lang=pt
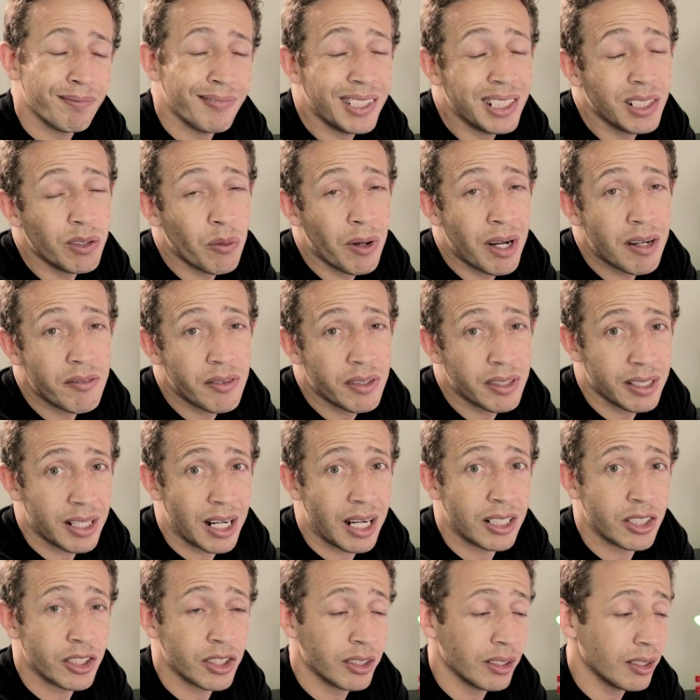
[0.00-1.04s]
e não é
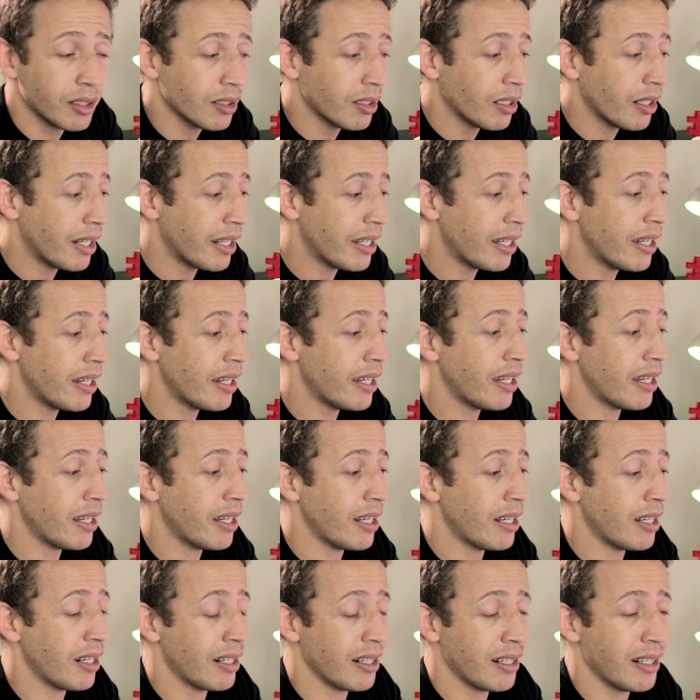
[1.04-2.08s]
verdade
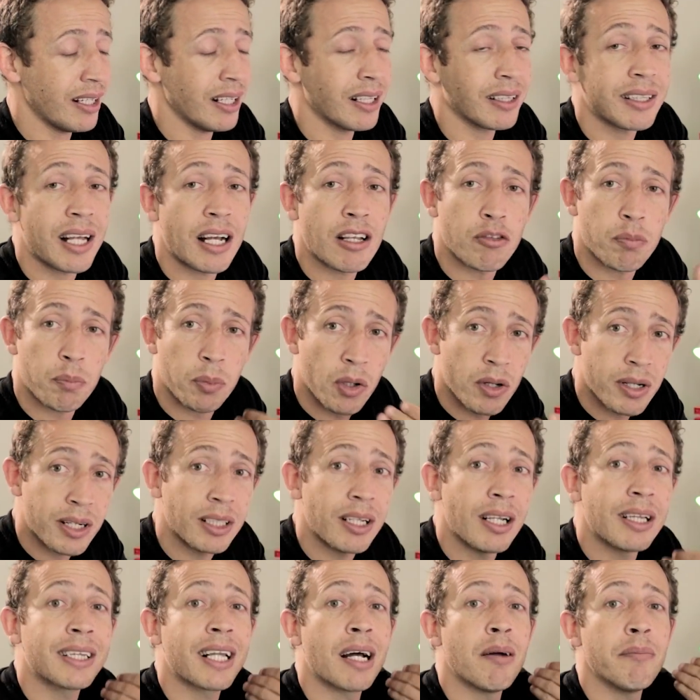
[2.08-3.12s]
é, ele está
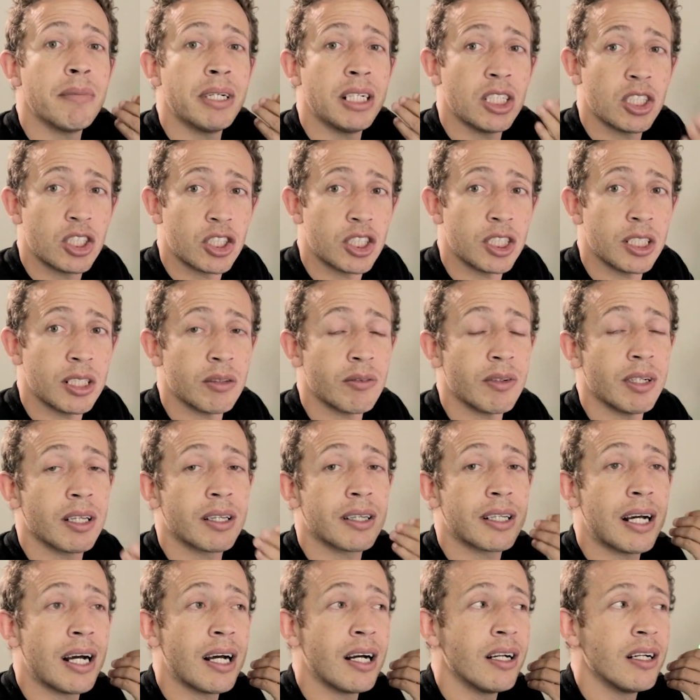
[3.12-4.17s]
explorando, ele está mentindo, ele
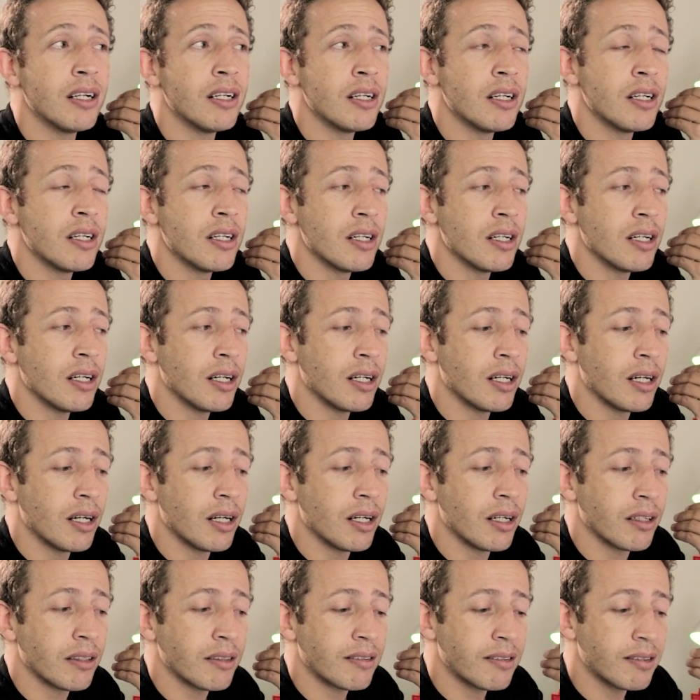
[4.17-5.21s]
está uh,
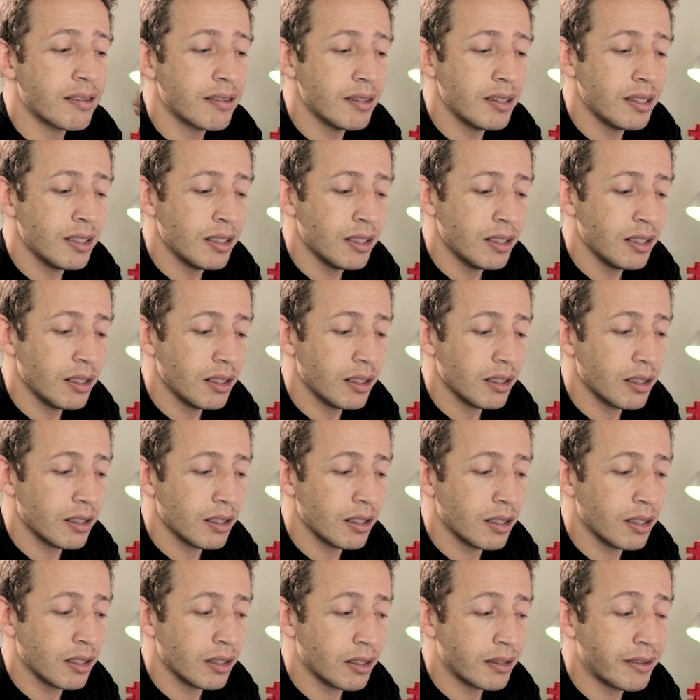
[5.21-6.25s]
ah, se
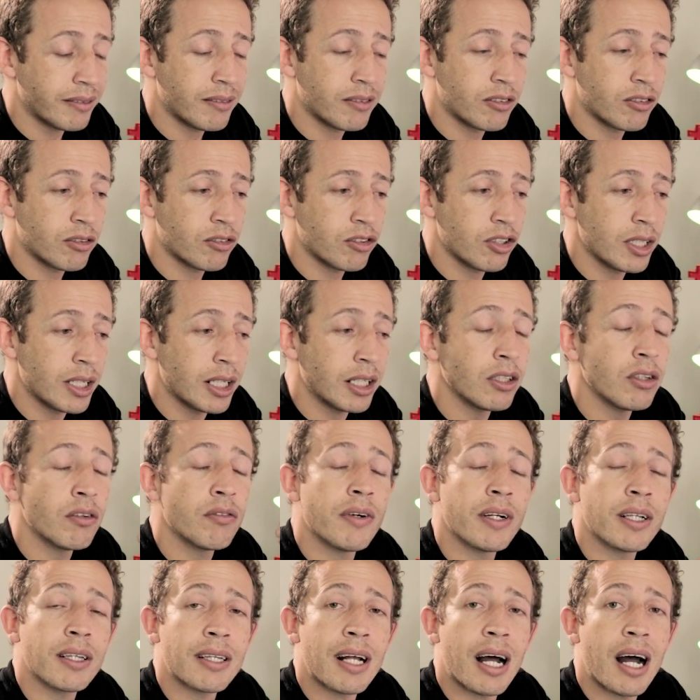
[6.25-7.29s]
uh, tirando
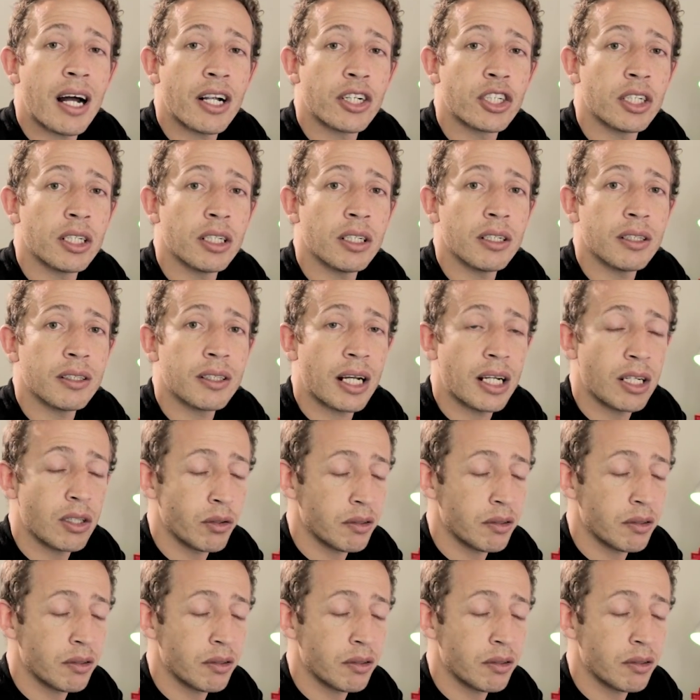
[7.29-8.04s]
vantagem da